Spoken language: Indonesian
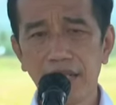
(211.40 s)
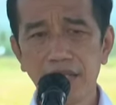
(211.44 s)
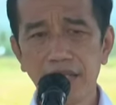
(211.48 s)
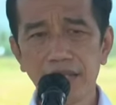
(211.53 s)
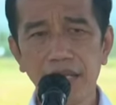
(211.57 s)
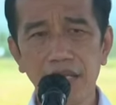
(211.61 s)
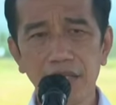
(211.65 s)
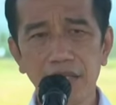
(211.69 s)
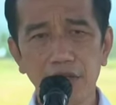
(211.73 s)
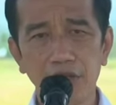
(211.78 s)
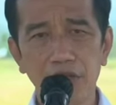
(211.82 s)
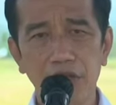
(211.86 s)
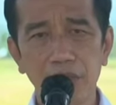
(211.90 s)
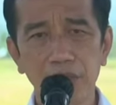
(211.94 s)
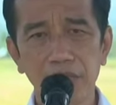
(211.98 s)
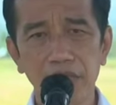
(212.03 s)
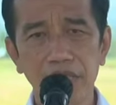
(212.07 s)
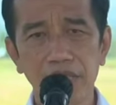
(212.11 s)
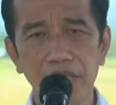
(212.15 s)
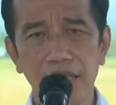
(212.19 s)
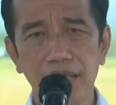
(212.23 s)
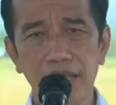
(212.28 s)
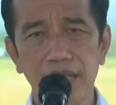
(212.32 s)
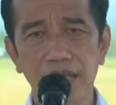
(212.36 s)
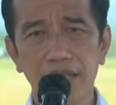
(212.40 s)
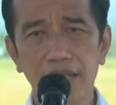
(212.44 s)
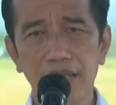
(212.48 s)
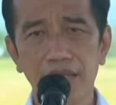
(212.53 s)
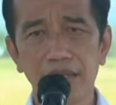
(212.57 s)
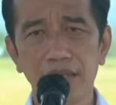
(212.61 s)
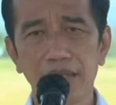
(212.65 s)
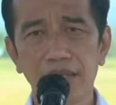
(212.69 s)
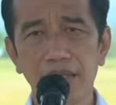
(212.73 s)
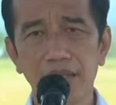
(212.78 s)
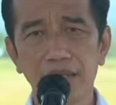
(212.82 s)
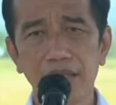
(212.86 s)
Saya rasa itu yang
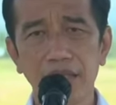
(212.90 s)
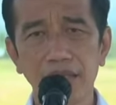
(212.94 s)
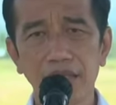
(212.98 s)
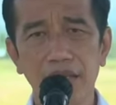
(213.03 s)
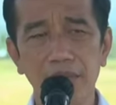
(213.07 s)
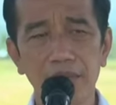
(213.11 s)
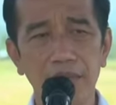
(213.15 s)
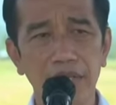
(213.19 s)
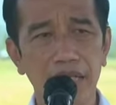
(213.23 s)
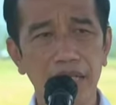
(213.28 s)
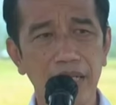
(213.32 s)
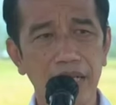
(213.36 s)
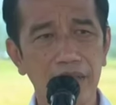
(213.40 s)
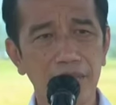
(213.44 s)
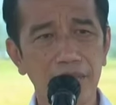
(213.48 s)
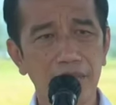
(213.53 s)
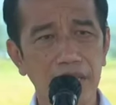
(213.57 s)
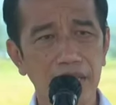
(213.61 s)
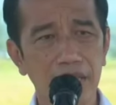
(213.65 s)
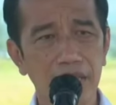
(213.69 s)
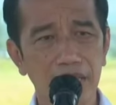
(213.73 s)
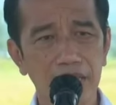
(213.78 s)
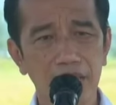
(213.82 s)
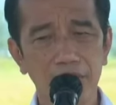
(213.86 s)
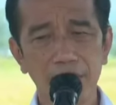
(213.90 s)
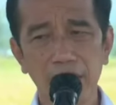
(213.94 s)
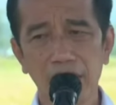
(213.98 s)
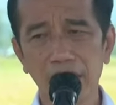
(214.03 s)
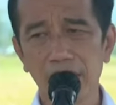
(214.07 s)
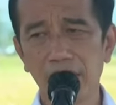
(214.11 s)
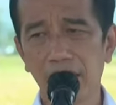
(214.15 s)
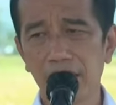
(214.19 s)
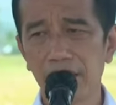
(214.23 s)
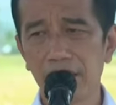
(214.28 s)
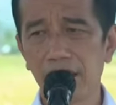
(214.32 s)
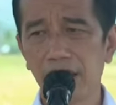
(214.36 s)
bisa saya sampaikan pada
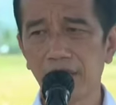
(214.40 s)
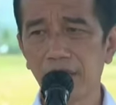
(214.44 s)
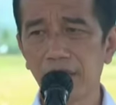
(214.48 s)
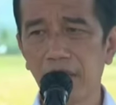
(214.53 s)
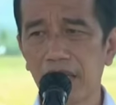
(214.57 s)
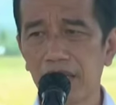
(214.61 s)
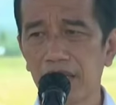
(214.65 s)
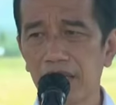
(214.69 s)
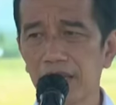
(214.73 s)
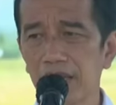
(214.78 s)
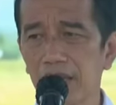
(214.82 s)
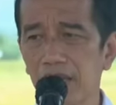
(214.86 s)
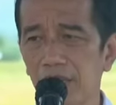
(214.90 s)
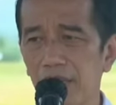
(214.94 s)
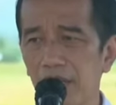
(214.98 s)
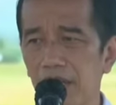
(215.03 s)
kesempatan yang baik ini.